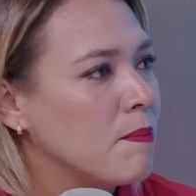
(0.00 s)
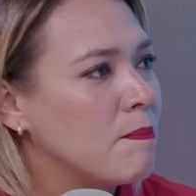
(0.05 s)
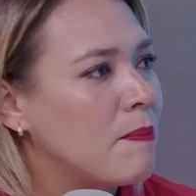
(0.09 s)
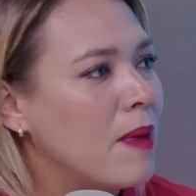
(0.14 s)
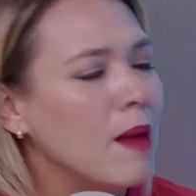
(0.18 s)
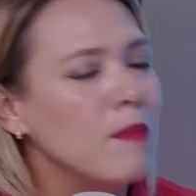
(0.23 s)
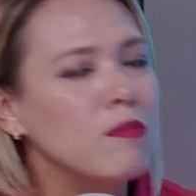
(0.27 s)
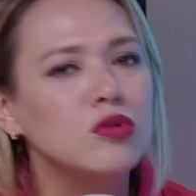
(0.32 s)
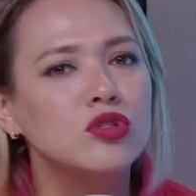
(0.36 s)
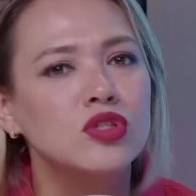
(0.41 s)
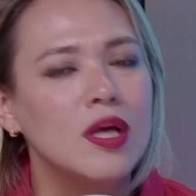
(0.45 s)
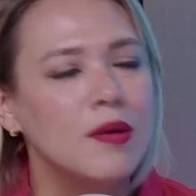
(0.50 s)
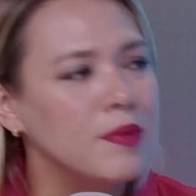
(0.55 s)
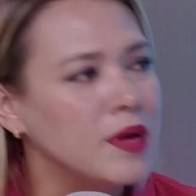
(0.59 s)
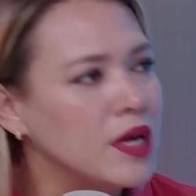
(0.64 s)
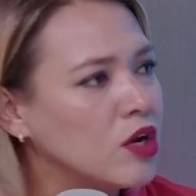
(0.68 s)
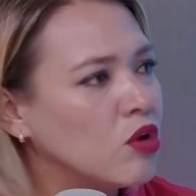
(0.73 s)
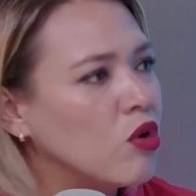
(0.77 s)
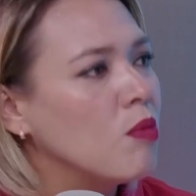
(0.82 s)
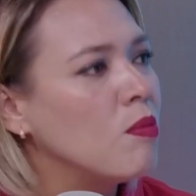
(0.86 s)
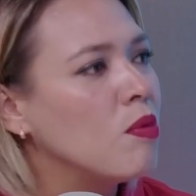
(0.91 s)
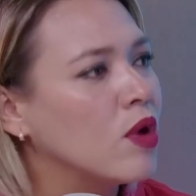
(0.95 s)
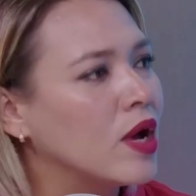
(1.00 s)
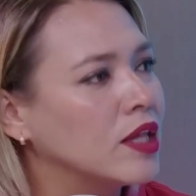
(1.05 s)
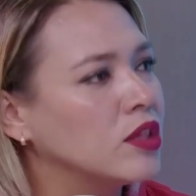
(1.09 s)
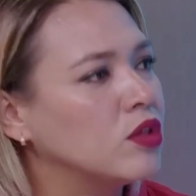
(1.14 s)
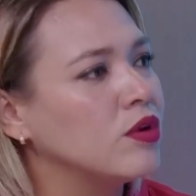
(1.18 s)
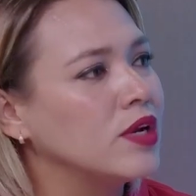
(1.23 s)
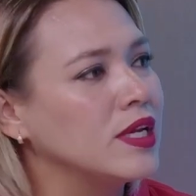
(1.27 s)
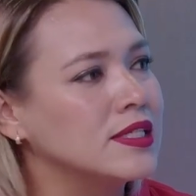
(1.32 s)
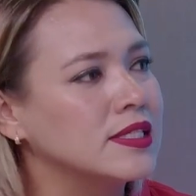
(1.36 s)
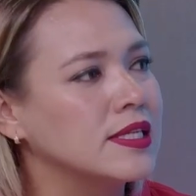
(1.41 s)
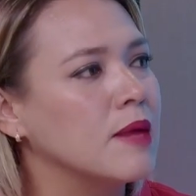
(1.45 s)
Vamos a abrir
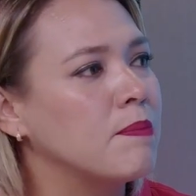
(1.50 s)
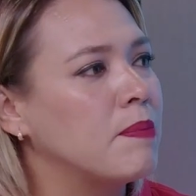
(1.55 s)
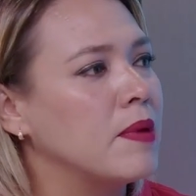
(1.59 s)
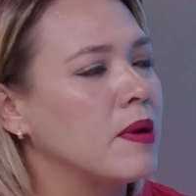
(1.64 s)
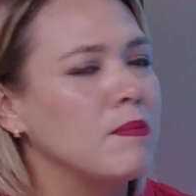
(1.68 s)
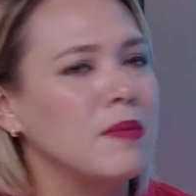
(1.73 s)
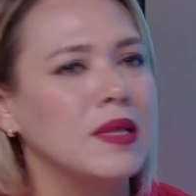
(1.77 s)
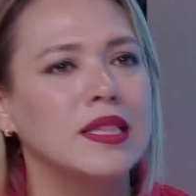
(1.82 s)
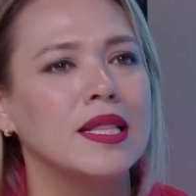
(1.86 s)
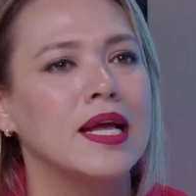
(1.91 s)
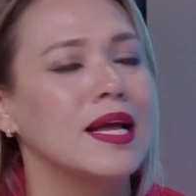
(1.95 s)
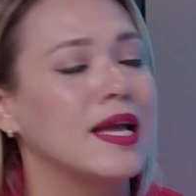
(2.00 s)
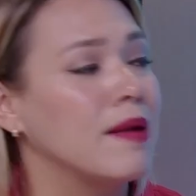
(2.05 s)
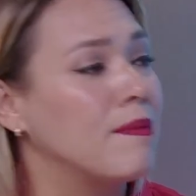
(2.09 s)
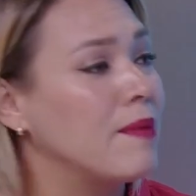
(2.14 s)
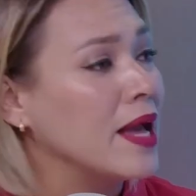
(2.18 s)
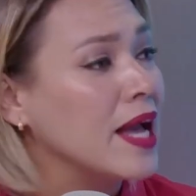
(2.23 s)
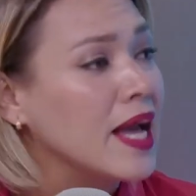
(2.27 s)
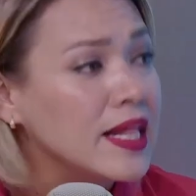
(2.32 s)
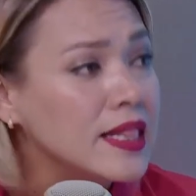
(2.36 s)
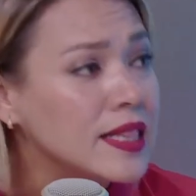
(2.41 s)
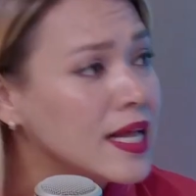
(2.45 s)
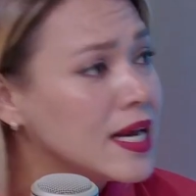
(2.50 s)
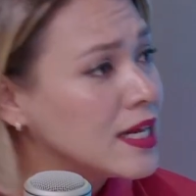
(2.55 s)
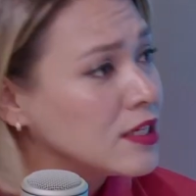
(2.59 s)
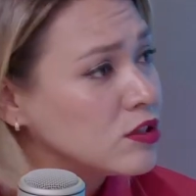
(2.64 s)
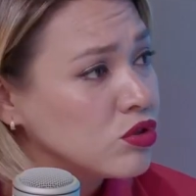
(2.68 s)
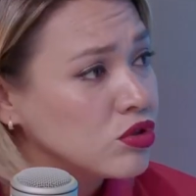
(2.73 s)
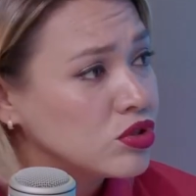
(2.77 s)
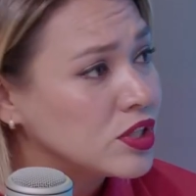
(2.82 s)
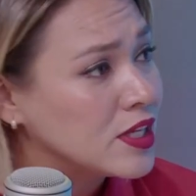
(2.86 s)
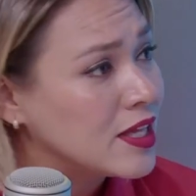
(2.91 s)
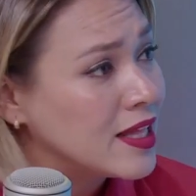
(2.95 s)
convocatorias que permitan que vengan de la
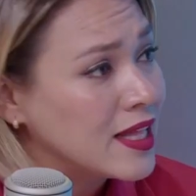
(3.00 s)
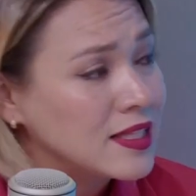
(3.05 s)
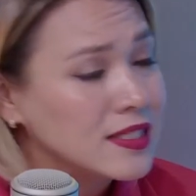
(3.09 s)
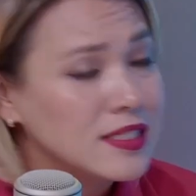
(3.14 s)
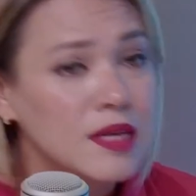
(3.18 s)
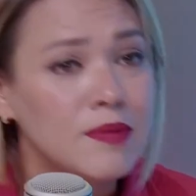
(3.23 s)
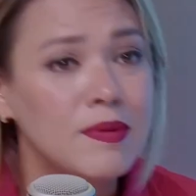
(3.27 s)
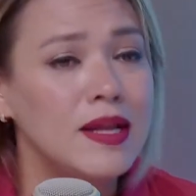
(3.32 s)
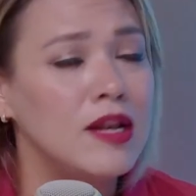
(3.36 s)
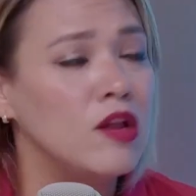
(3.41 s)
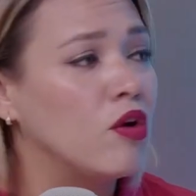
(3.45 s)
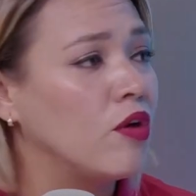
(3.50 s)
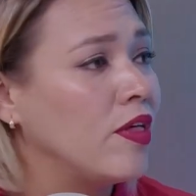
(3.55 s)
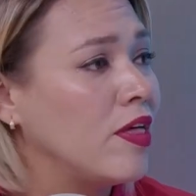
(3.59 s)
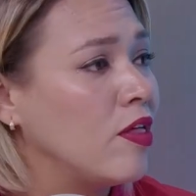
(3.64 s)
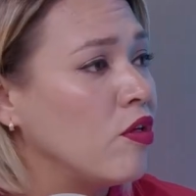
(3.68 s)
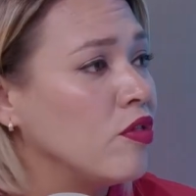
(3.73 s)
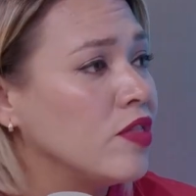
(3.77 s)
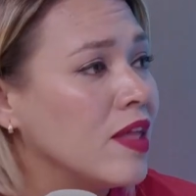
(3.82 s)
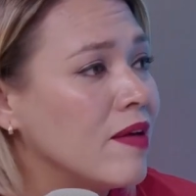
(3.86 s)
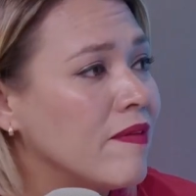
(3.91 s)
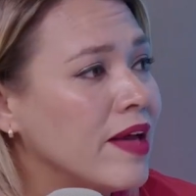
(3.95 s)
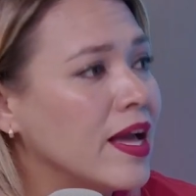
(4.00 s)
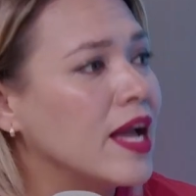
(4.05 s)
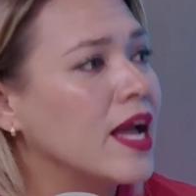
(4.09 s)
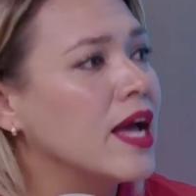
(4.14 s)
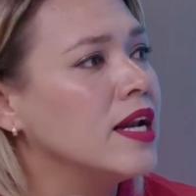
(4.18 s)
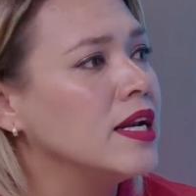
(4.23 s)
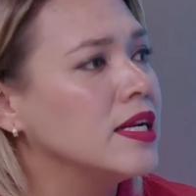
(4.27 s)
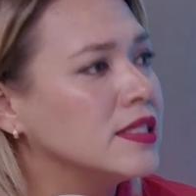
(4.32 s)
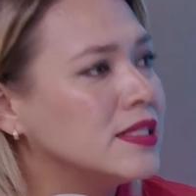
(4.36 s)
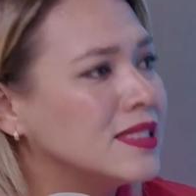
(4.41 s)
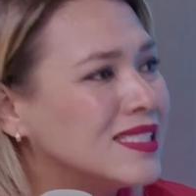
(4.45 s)
sociedad civil o de donde
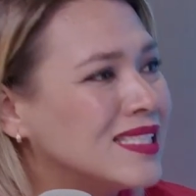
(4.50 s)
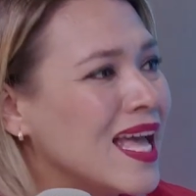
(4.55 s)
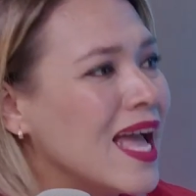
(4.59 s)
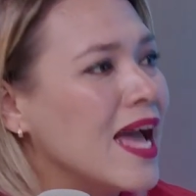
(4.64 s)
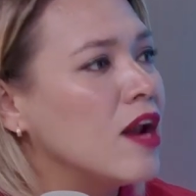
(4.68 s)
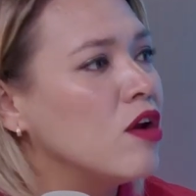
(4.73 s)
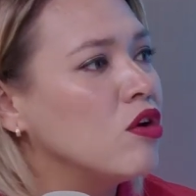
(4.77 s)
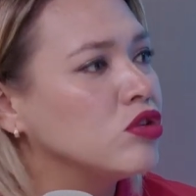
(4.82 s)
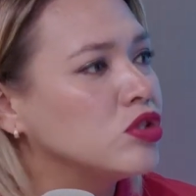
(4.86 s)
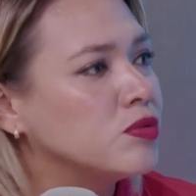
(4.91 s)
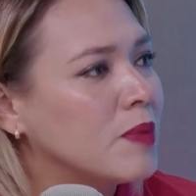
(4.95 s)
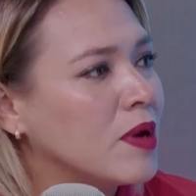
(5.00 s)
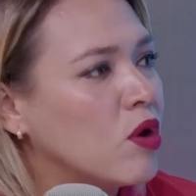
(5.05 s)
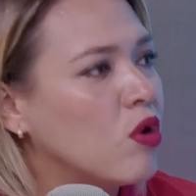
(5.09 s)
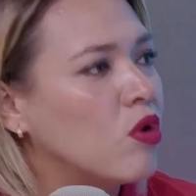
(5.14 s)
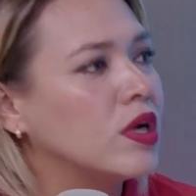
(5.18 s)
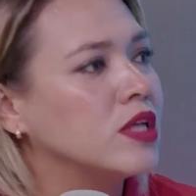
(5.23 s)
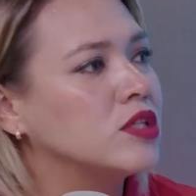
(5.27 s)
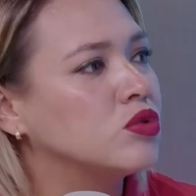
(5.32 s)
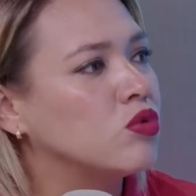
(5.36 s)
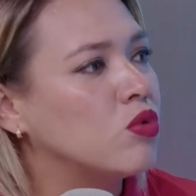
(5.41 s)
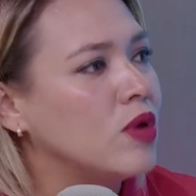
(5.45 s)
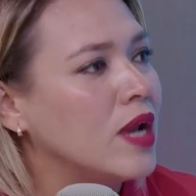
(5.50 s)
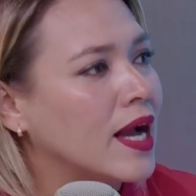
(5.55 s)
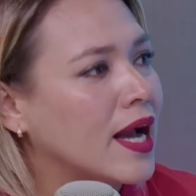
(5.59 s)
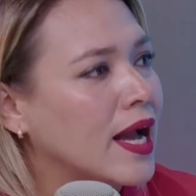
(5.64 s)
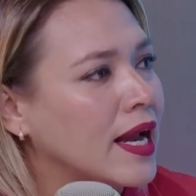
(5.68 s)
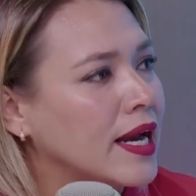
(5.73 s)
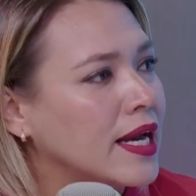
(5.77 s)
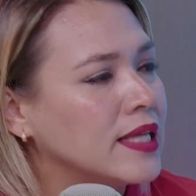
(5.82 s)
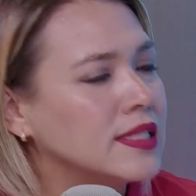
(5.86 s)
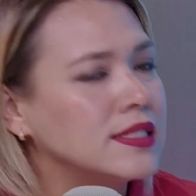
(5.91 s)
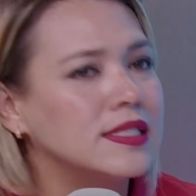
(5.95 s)
vengan, sean los mejores
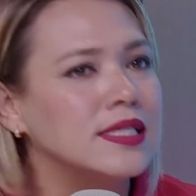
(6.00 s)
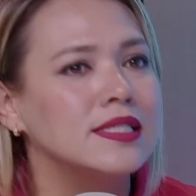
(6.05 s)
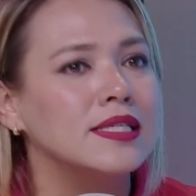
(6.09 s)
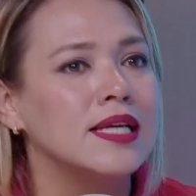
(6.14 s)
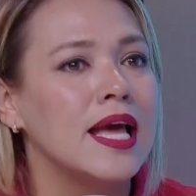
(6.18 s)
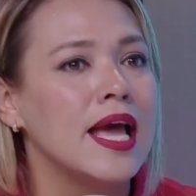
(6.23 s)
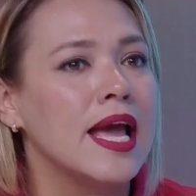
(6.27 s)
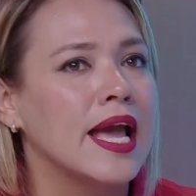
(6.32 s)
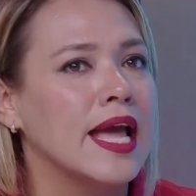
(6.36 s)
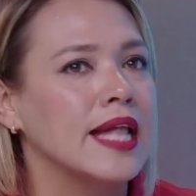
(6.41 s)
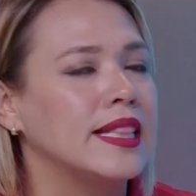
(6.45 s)
culiacanenses,